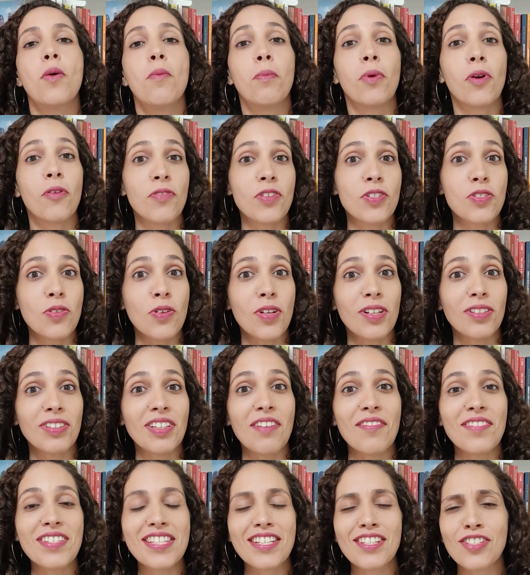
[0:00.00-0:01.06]
Professor, eu
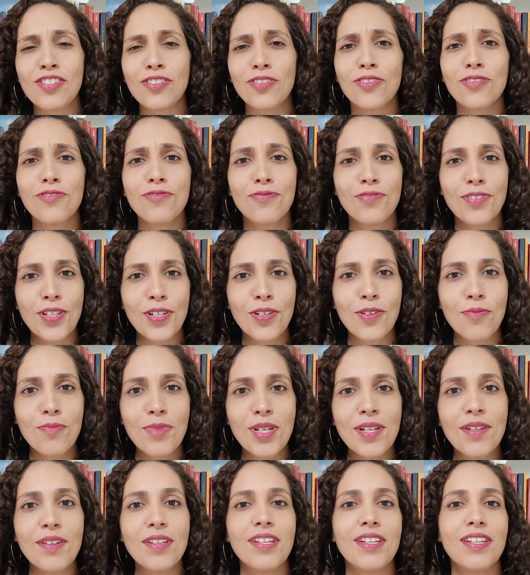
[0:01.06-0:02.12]
estava assistindo um
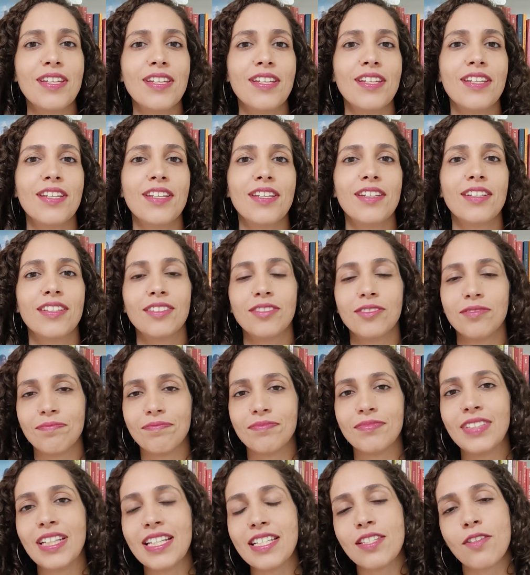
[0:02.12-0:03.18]
filme e
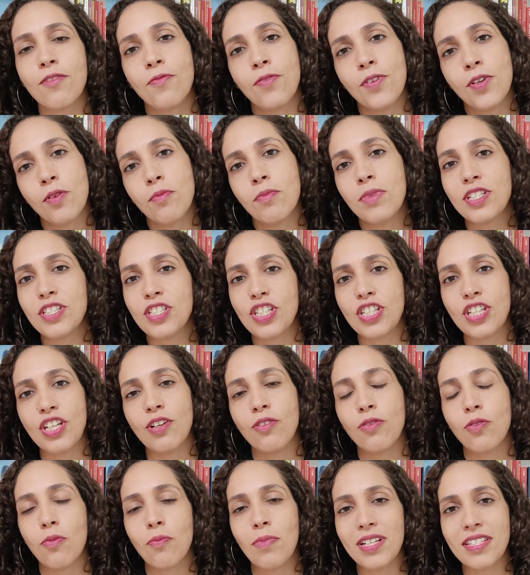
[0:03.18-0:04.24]
nesse filme tinha
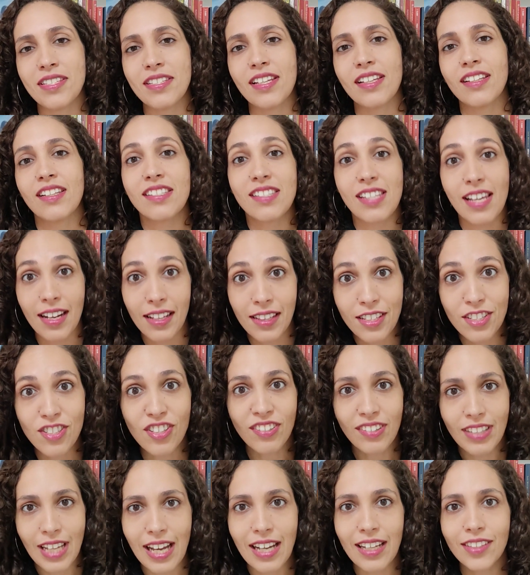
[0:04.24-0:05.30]
algumas cenas, era
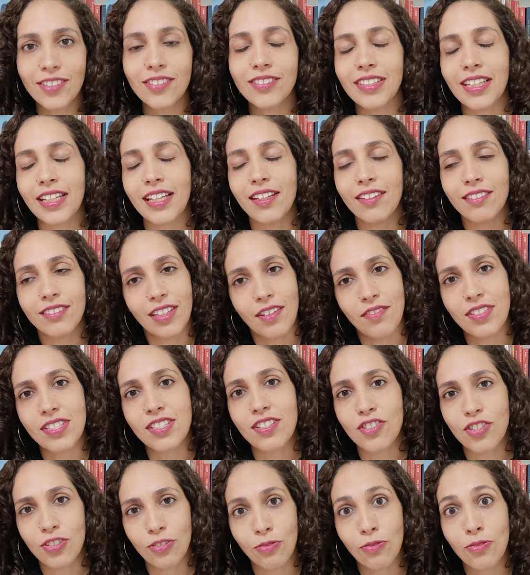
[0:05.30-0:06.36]
legendado, né? Eu estava
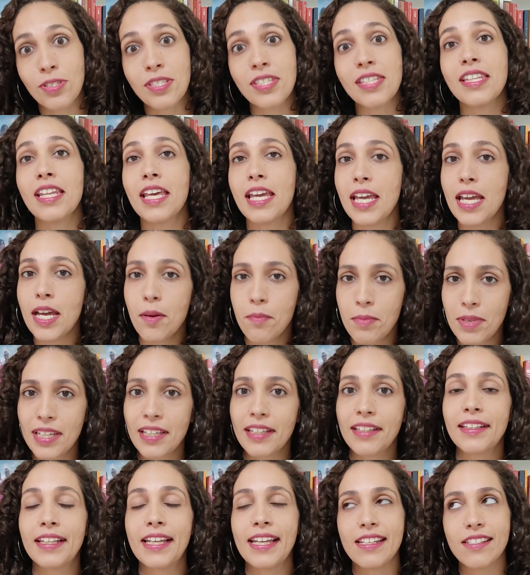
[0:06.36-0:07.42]
assistindo no cinema, em
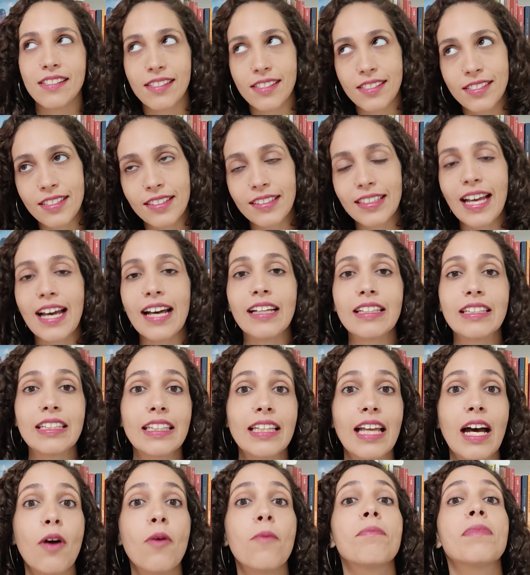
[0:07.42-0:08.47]
inglês, legendado e
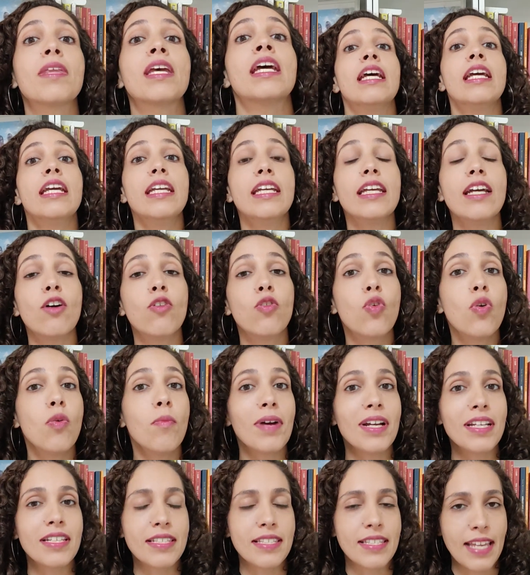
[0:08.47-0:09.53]
tal. E
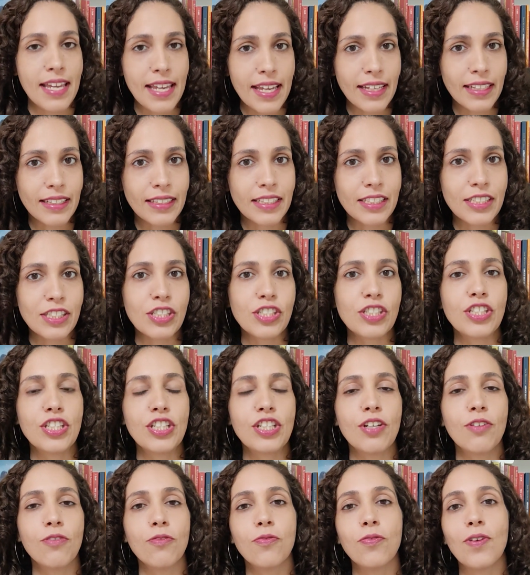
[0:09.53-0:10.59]
algumas cenas
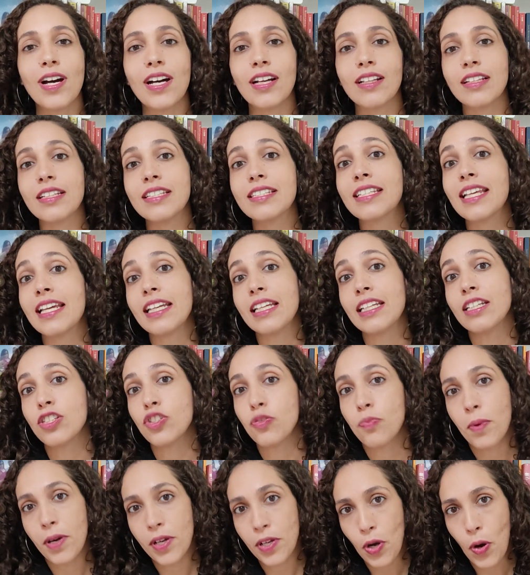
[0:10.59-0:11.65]
tinham falas em
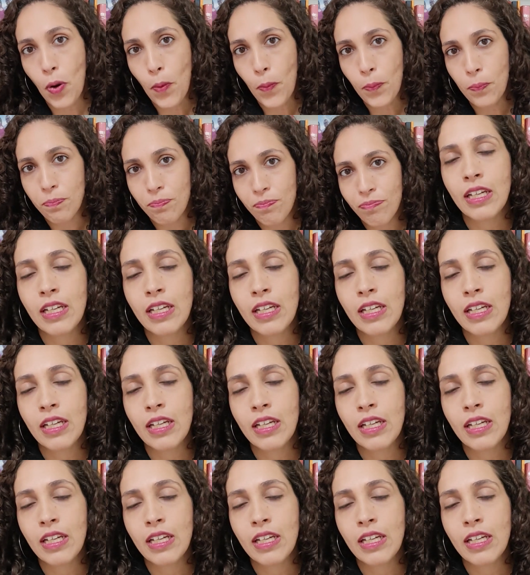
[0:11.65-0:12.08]
espanhol,